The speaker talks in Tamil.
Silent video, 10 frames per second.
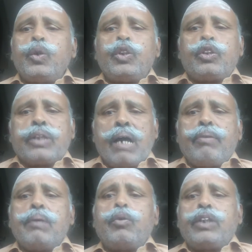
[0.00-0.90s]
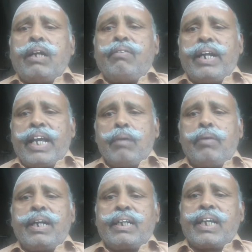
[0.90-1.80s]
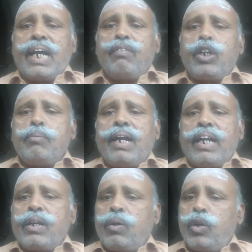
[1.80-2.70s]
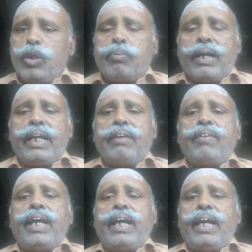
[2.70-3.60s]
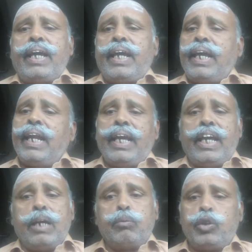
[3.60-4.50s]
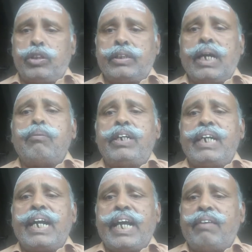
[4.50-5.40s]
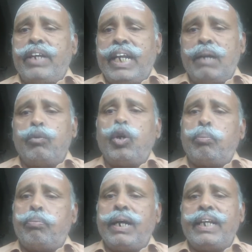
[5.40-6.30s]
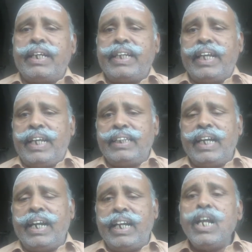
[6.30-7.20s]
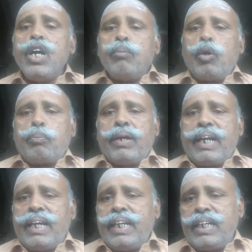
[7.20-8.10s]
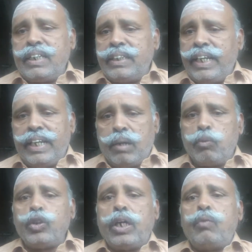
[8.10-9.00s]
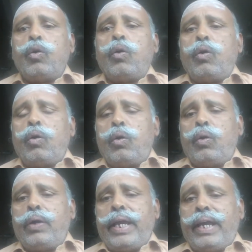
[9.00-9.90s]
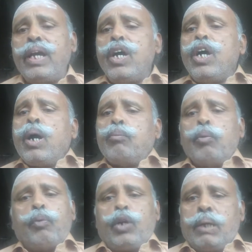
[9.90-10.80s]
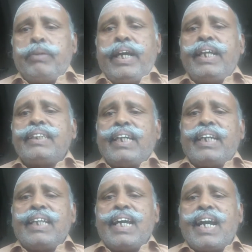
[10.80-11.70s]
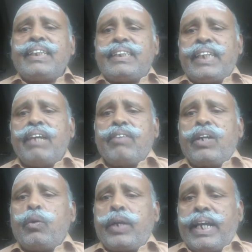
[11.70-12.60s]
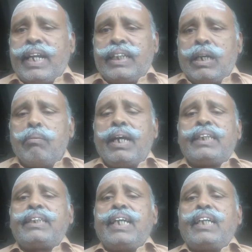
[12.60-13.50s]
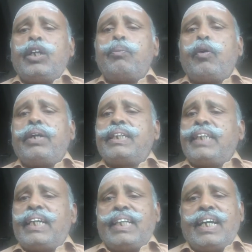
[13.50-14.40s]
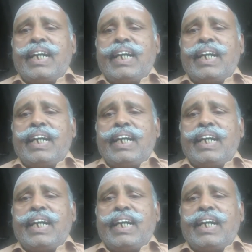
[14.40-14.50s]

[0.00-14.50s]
உத்தமி புதல்வனை மற்றவிழ் கொடு பணிவேனே முத்தமிழ் அடைவினை முற்படு கிரிதனில் முற்பட எழுதிய முதல்வோனே முப்புறம் ஏறி செய்த அச்சிவனூரை ரதம் அச்சது பொடி செய்த